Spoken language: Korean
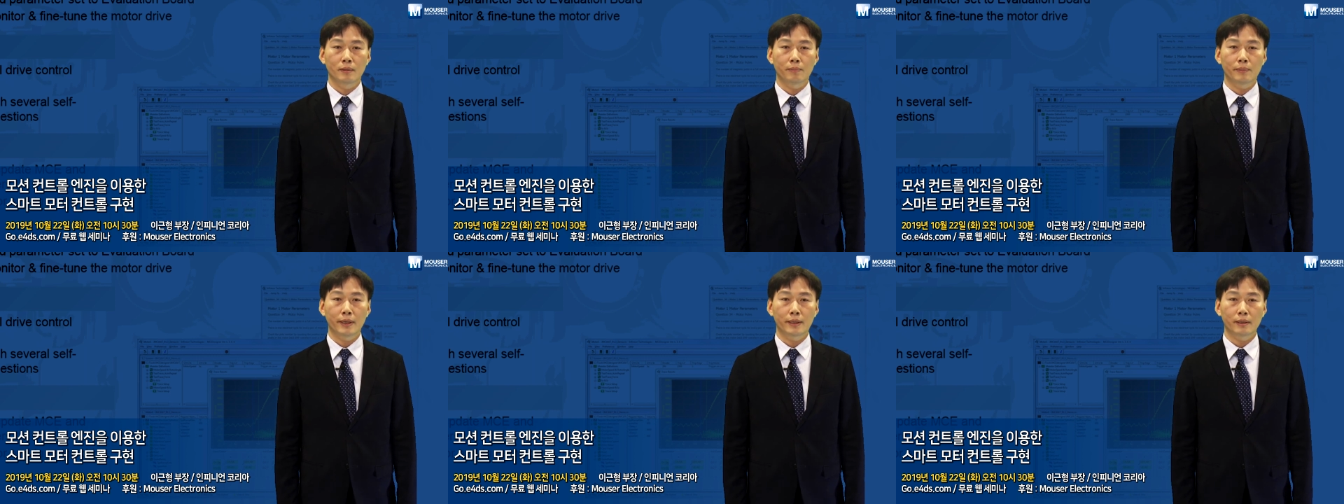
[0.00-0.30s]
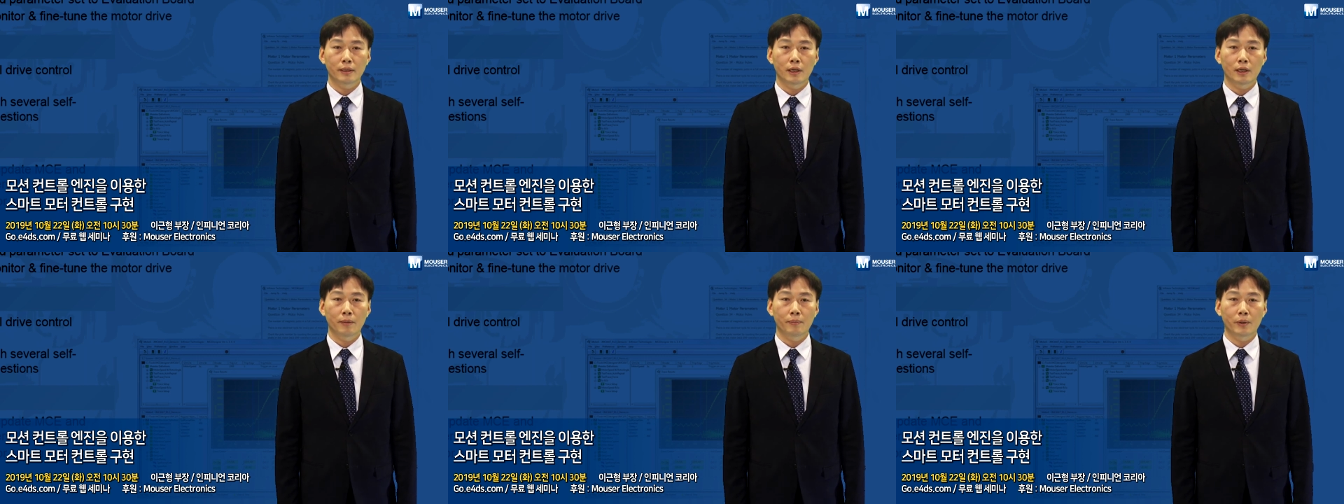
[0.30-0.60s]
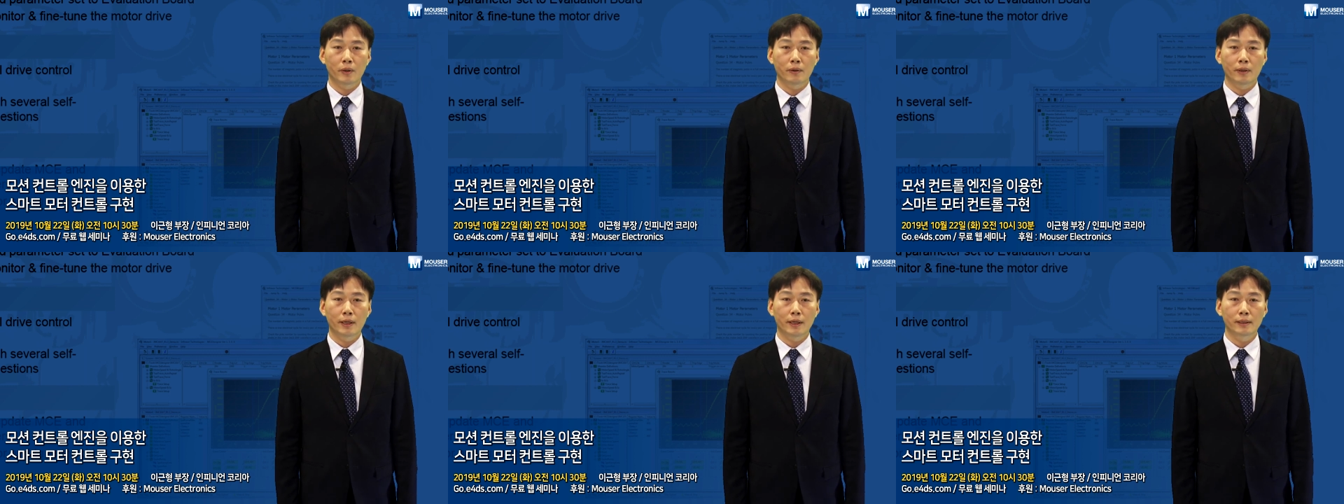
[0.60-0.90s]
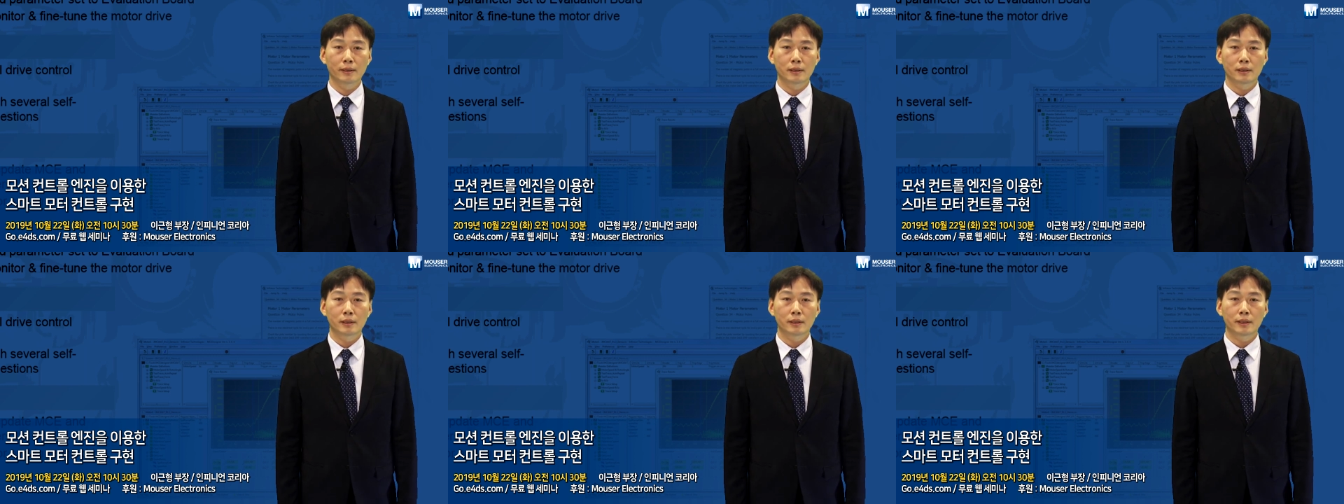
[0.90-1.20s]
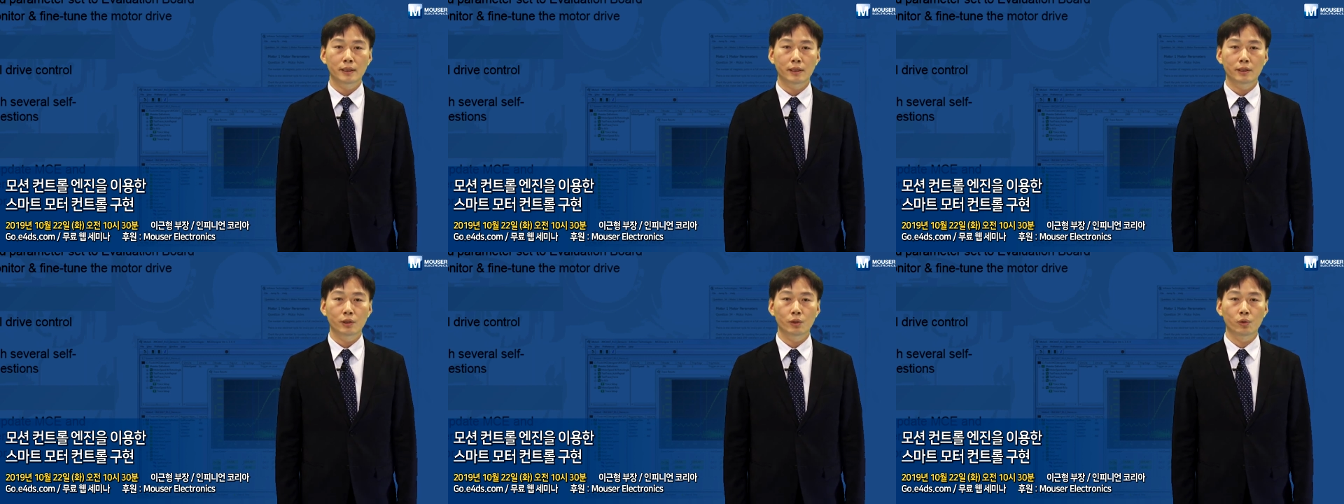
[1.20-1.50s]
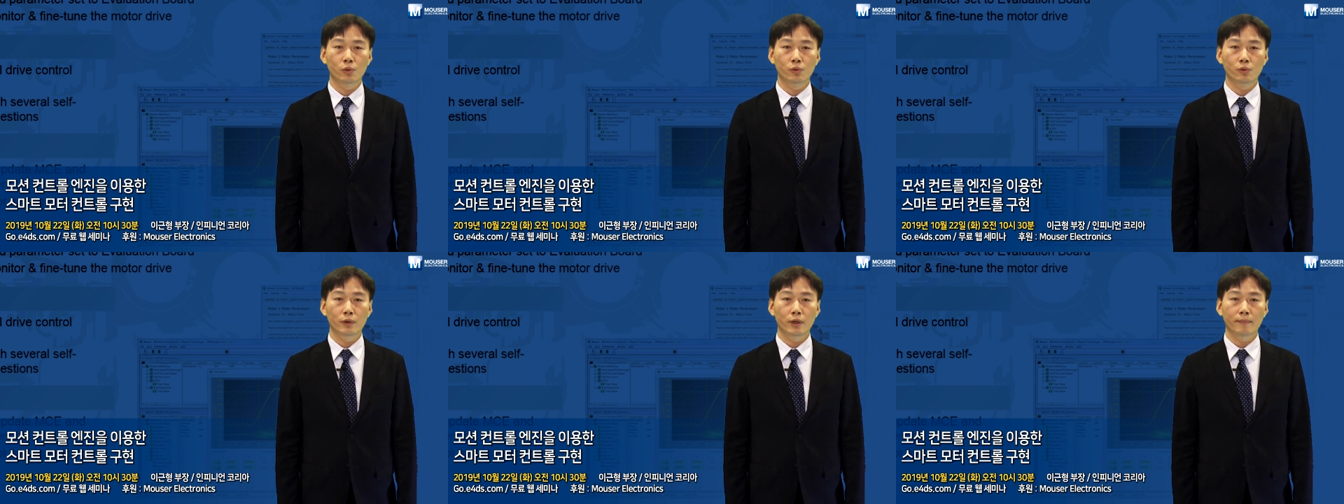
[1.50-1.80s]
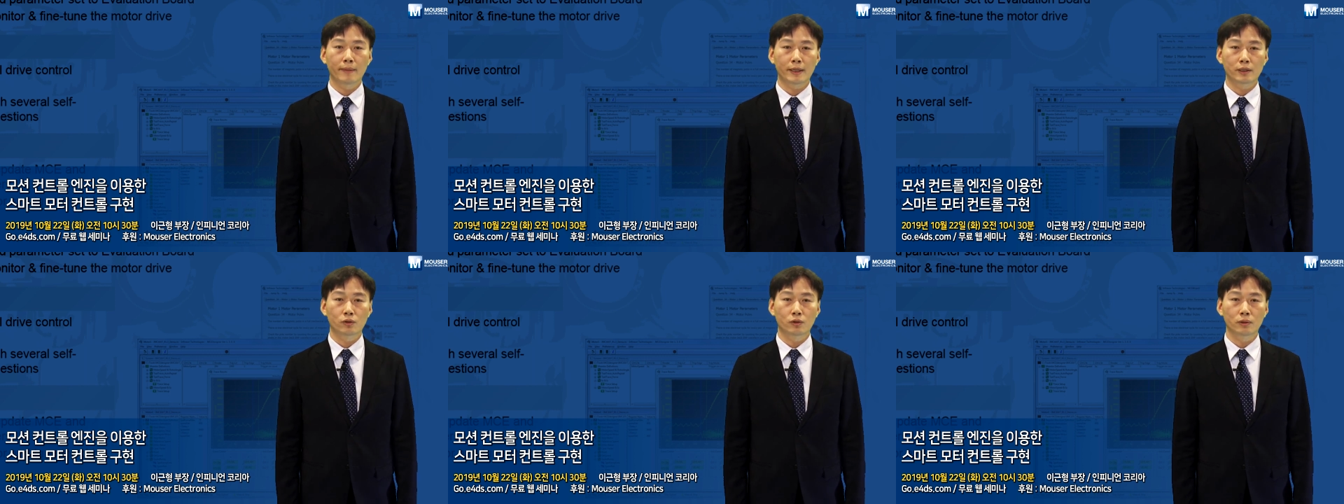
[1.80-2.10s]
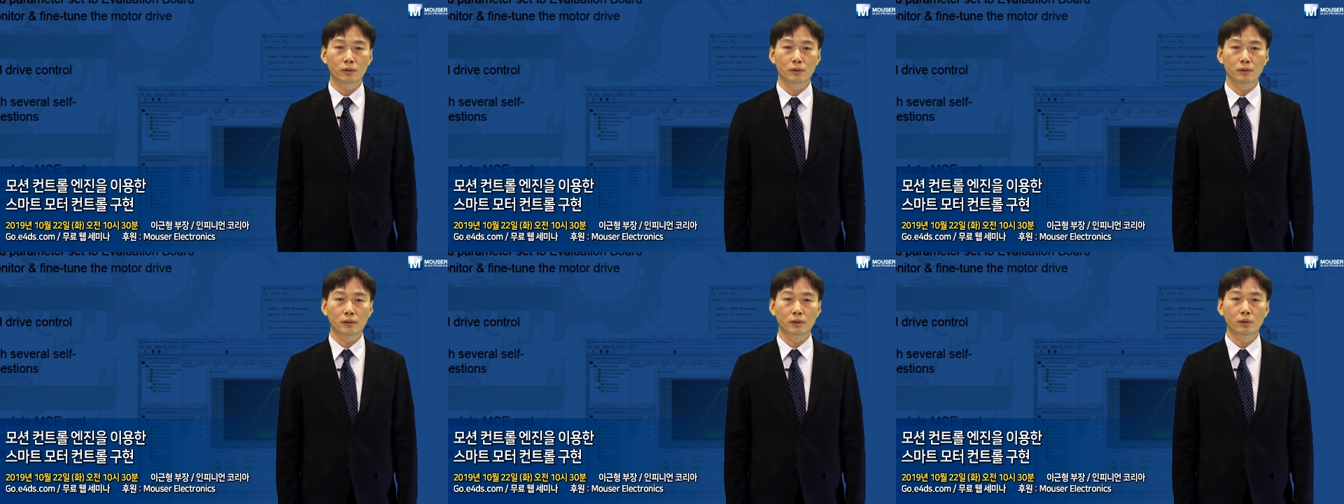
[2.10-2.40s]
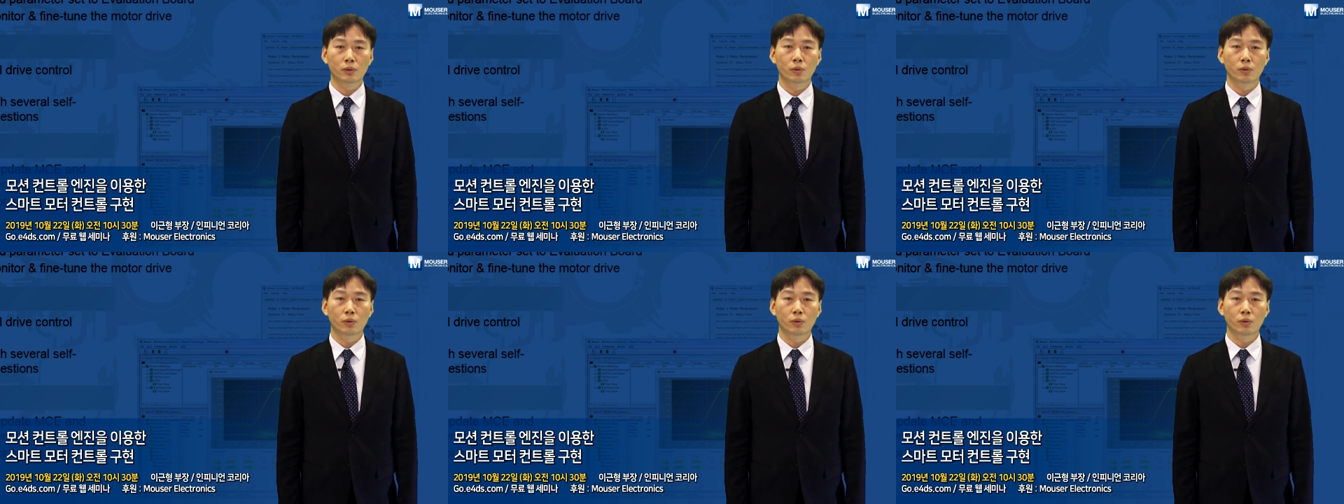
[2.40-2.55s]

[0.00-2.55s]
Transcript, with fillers: 빠르게 변화하는 시장의 요구에 맞춘